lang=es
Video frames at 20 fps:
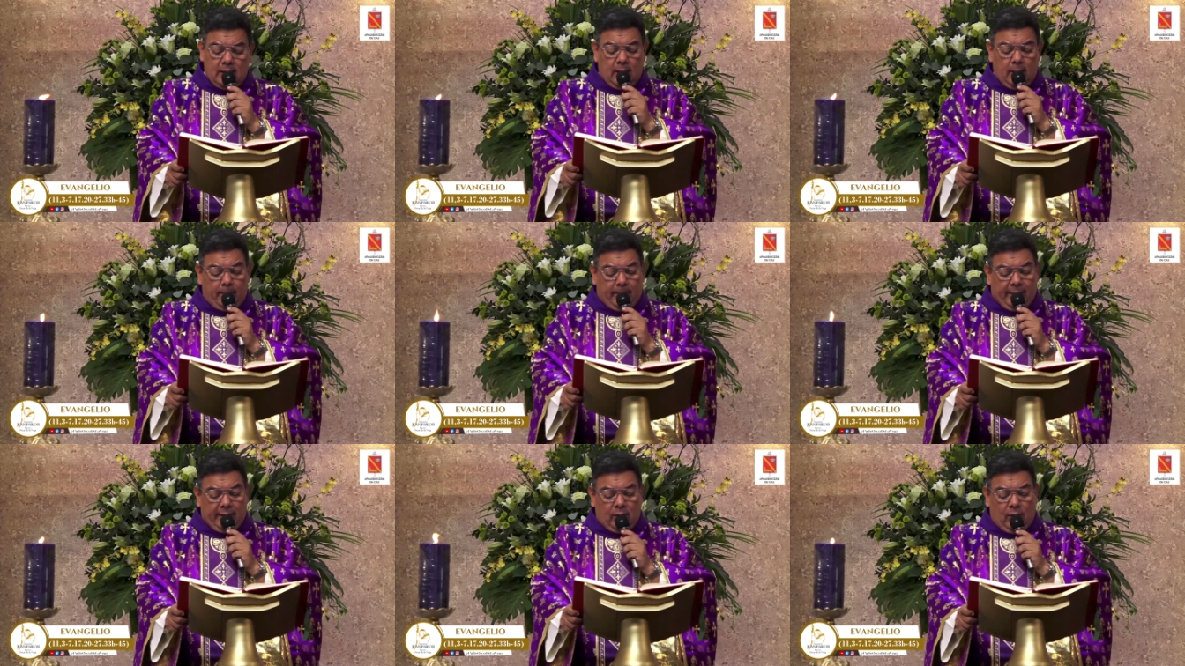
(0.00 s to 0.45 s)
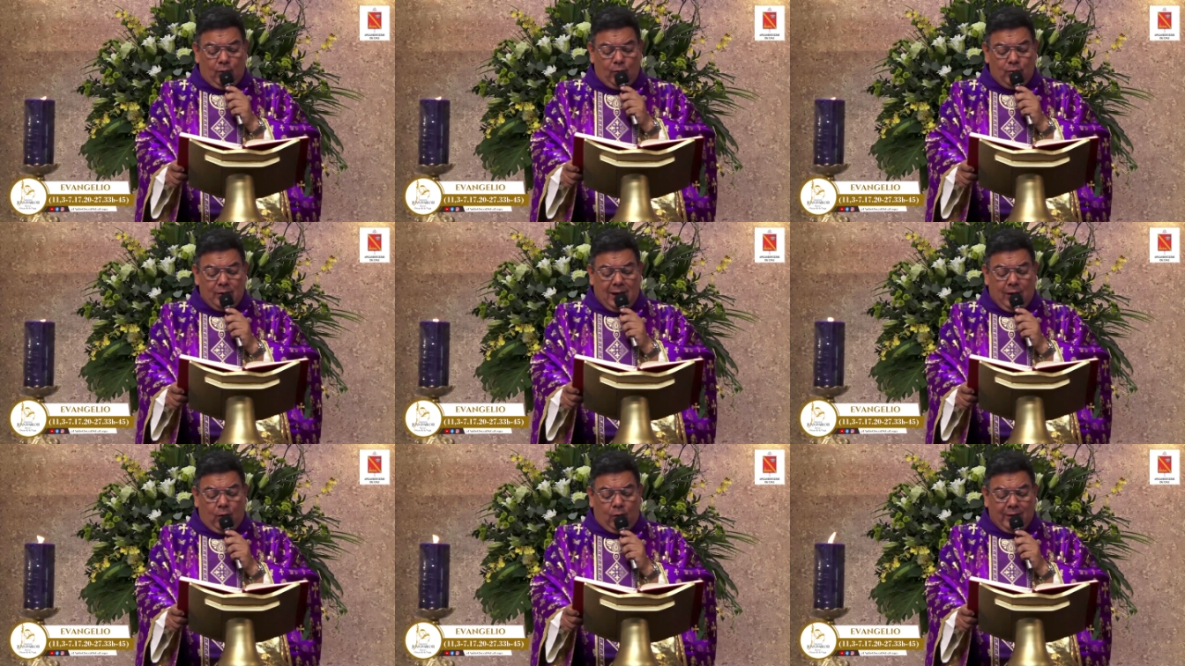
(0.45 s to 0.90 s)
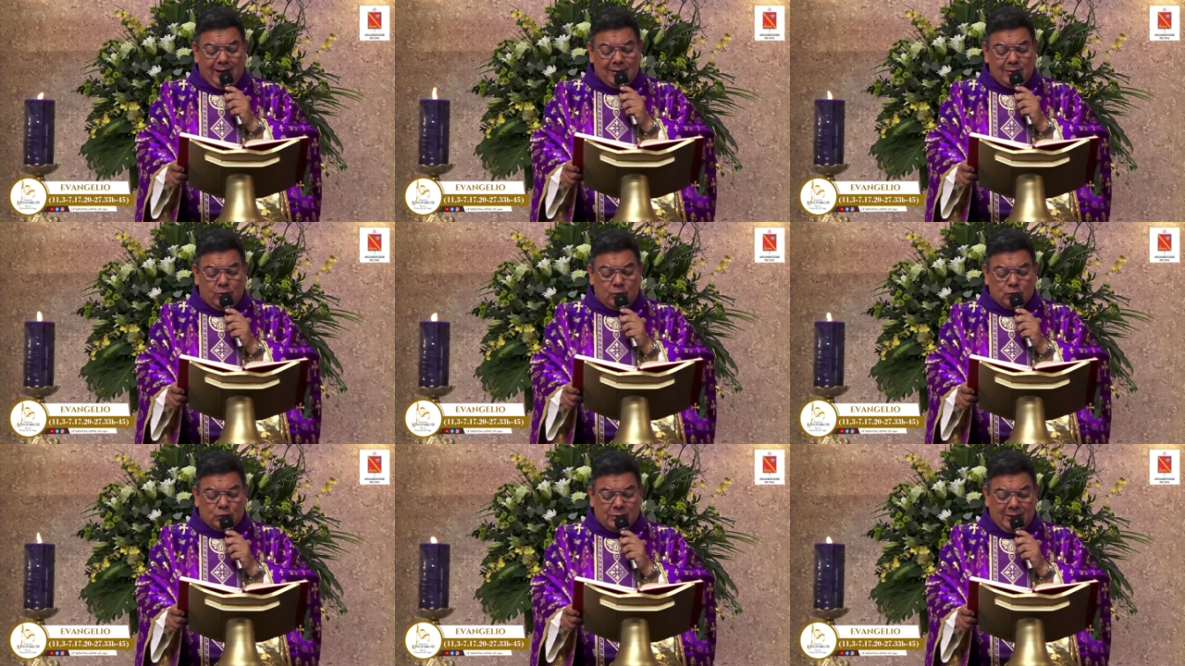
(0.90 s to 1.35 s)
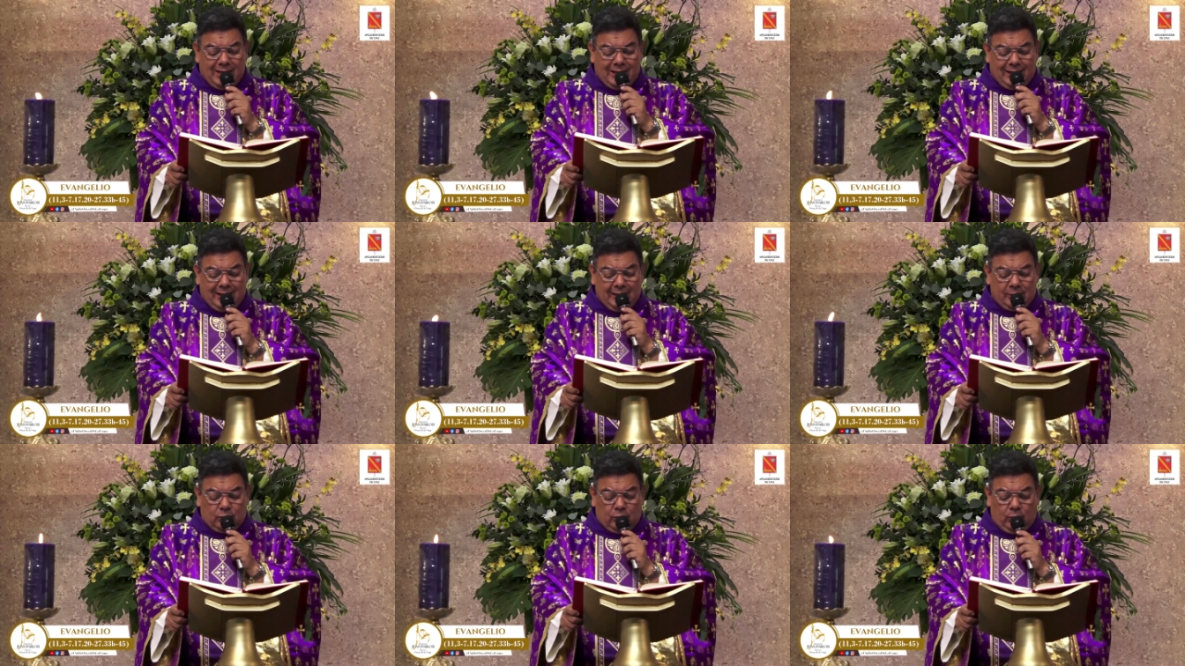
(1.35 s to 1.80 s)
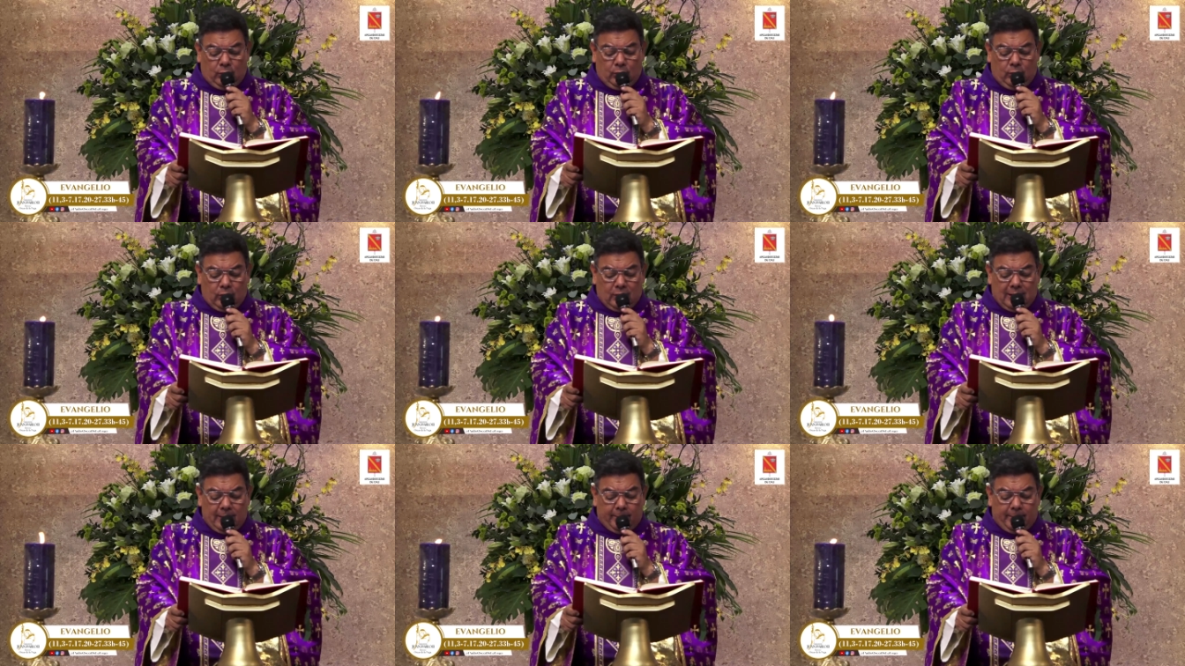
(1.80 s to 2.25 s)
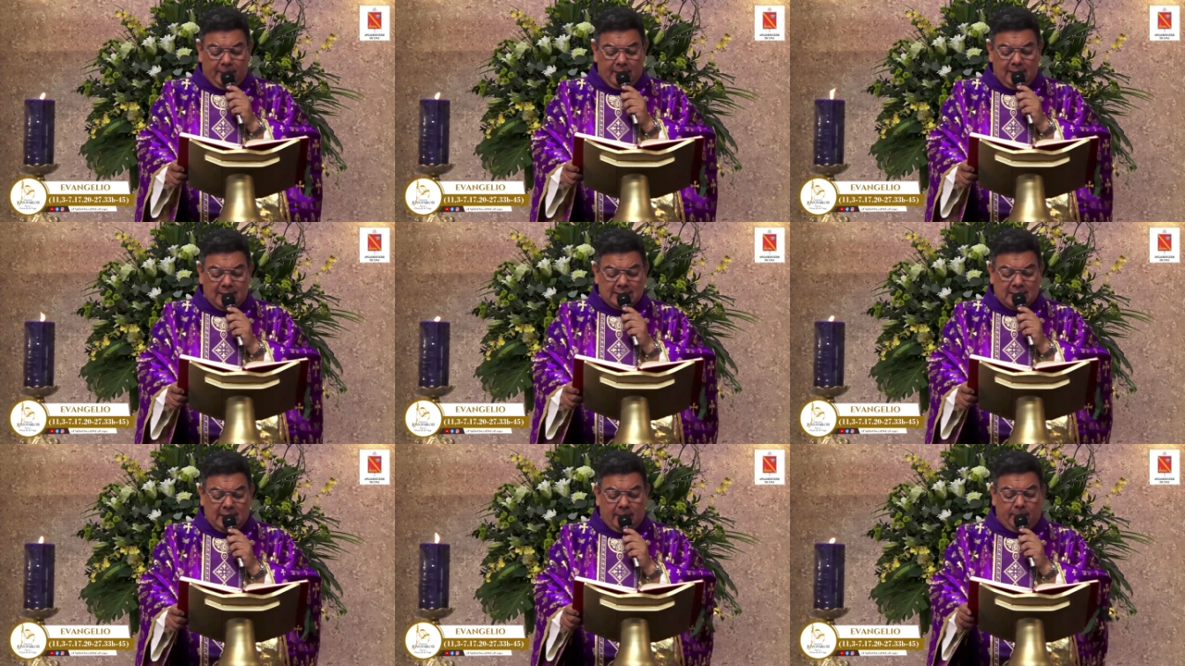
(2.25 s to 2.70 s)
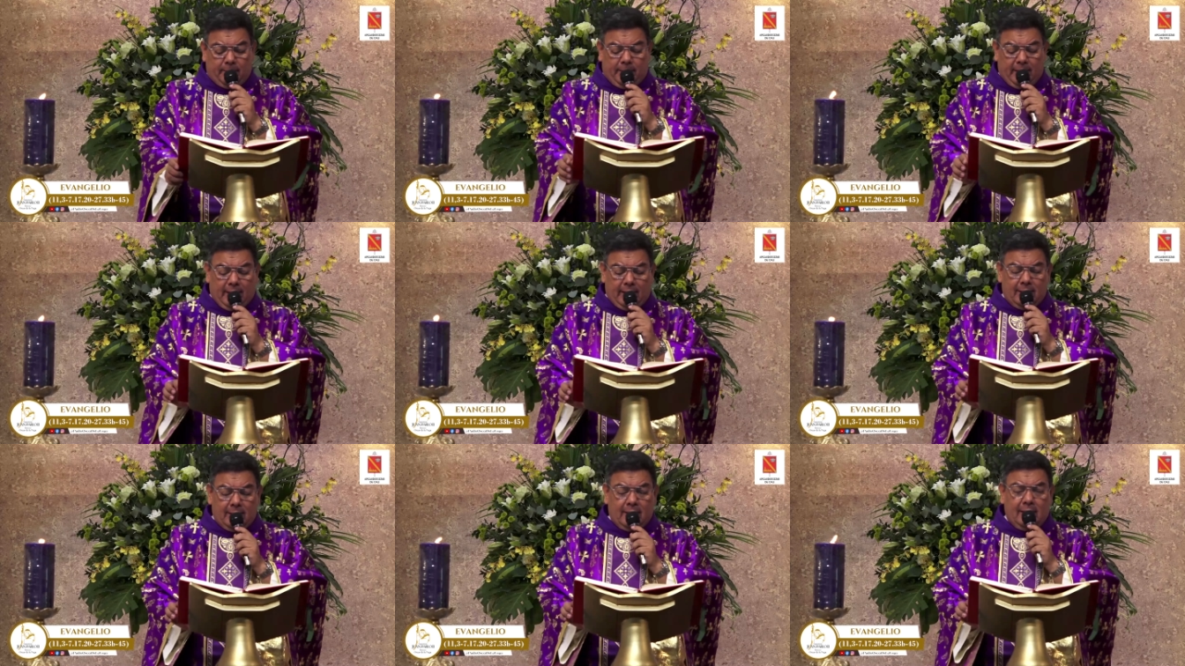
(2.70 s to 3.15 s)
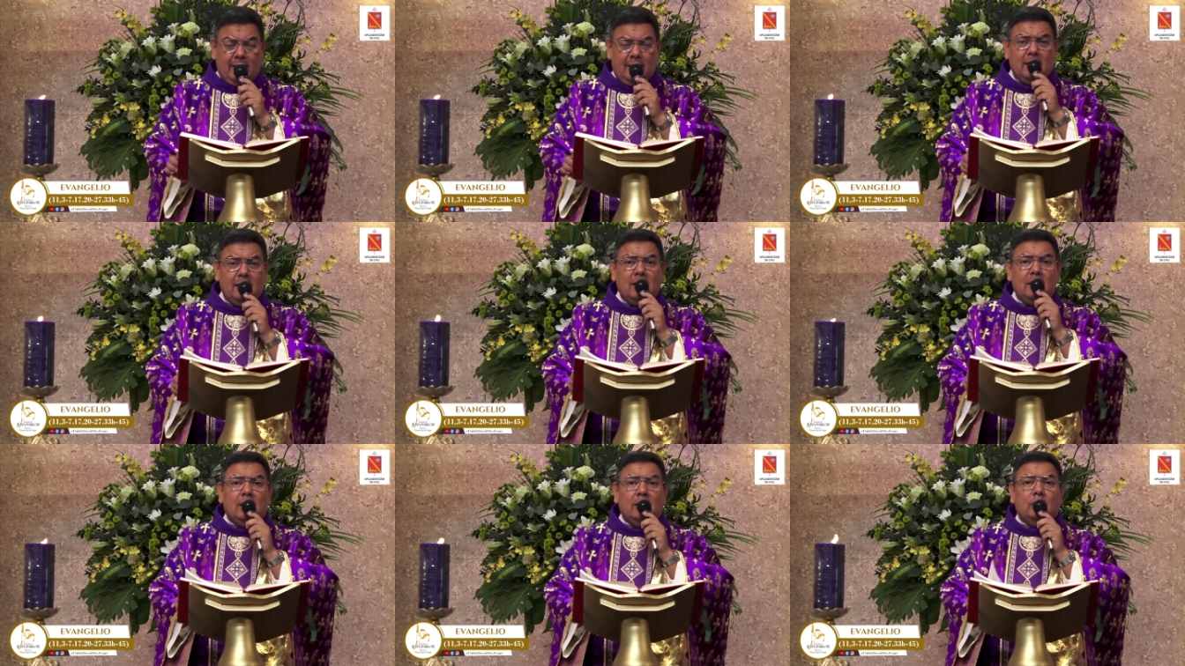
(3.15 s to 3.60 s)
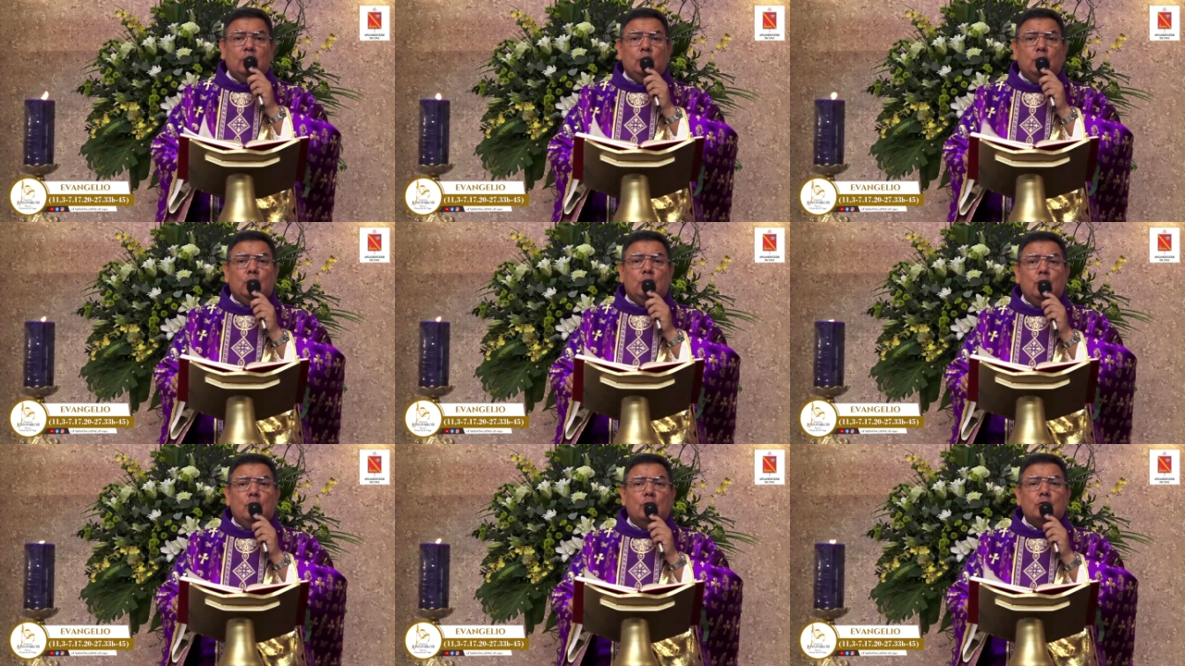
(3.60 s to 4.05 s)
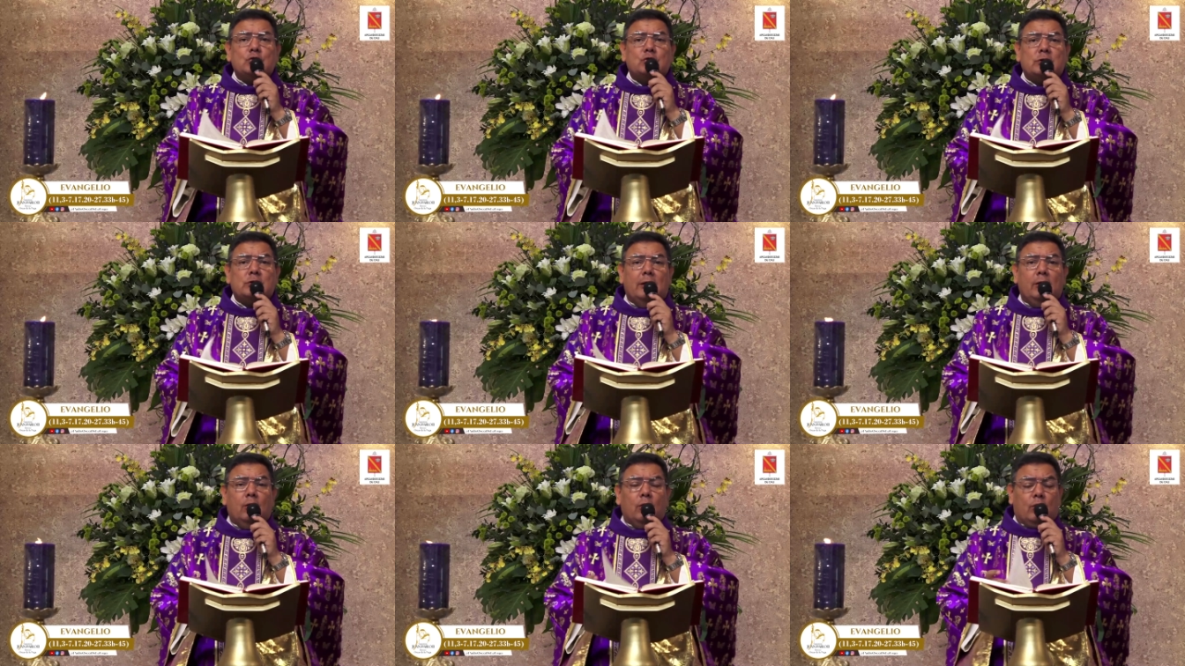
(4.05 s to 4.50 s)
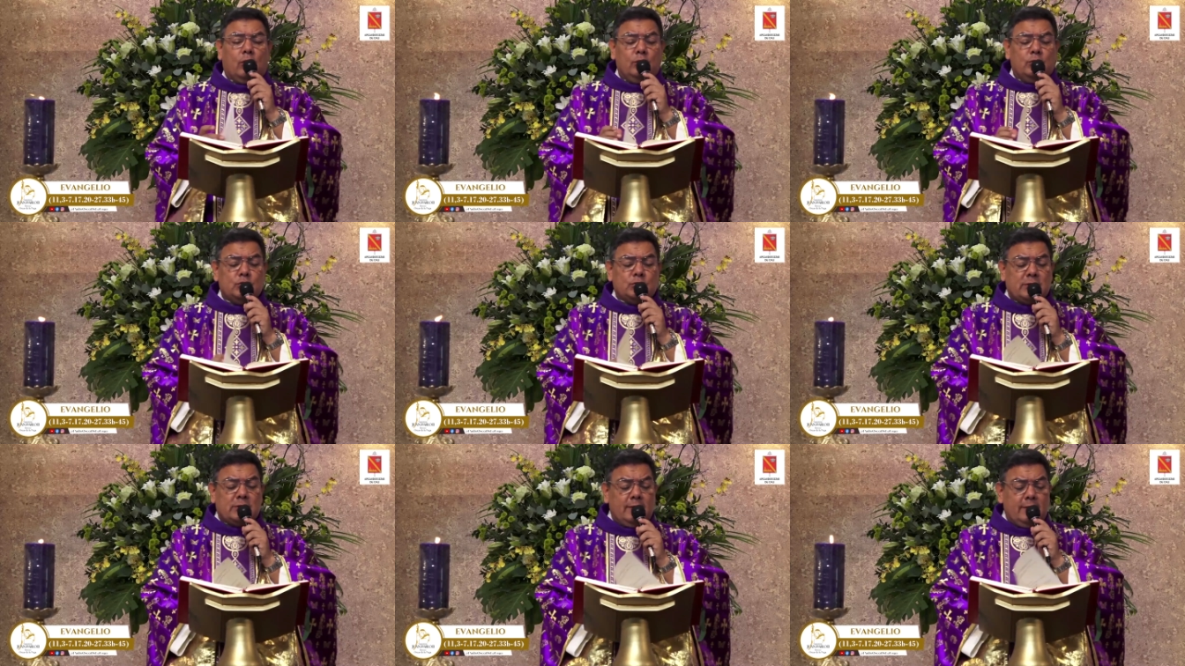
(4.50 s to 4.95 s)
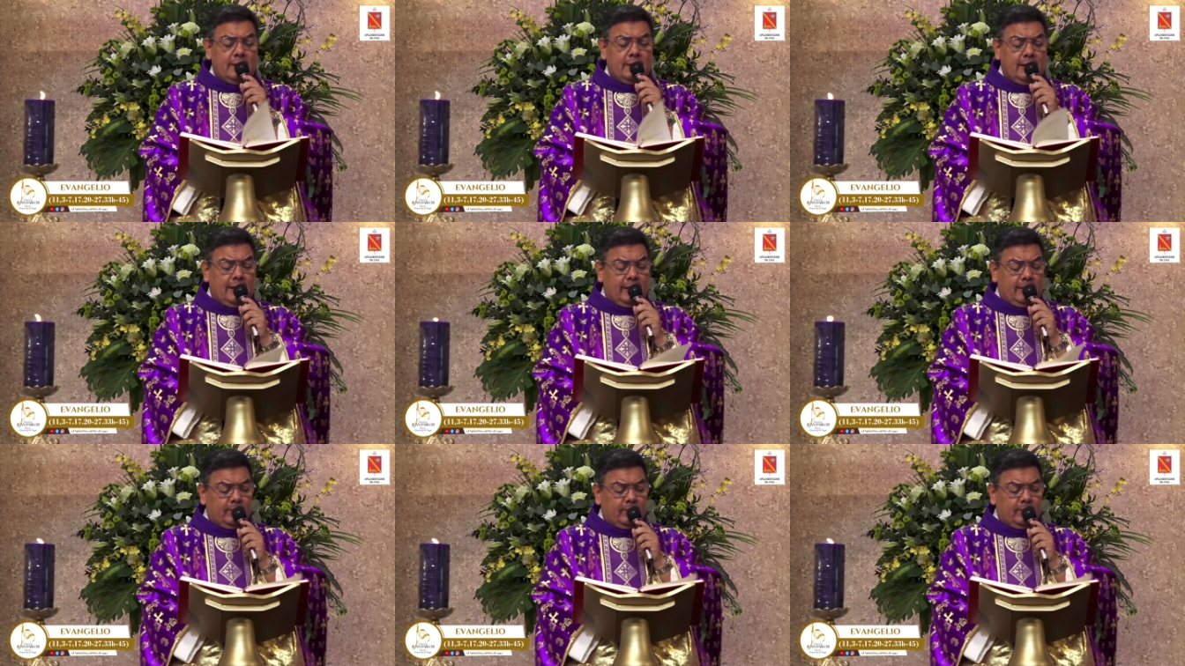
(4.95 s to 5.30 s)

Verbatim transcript: pero aún ahora yo sé que todo lo que pidas al Padre, Dios te lo concederá.